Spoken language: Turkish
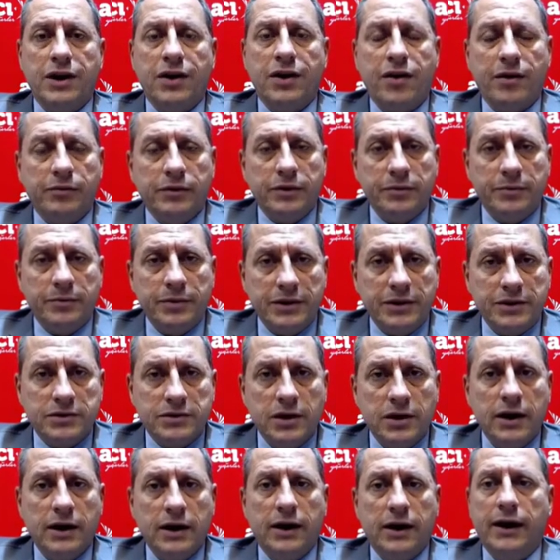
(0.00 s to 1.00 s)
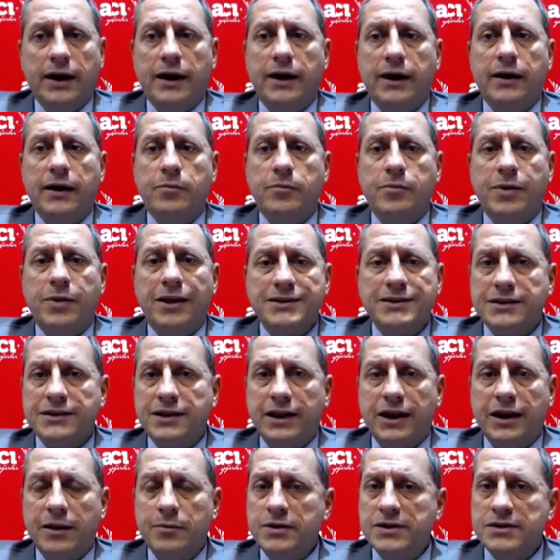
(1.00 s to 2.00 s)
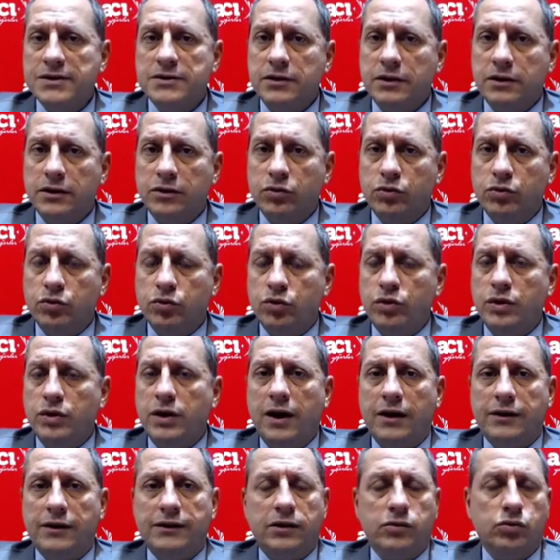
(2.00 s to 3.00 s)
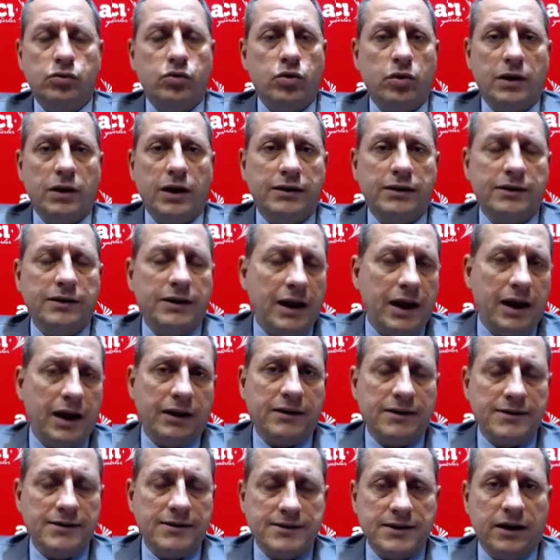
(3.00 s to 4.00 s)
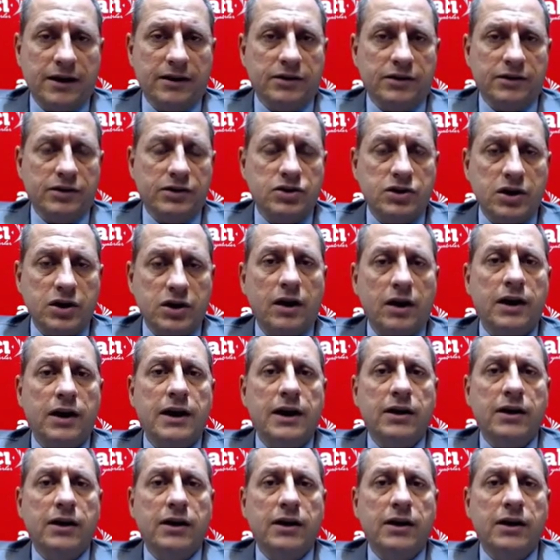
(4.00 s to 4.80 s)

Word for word: Devamlı bir baskıyla biz dünyada dolar değer kazandıkça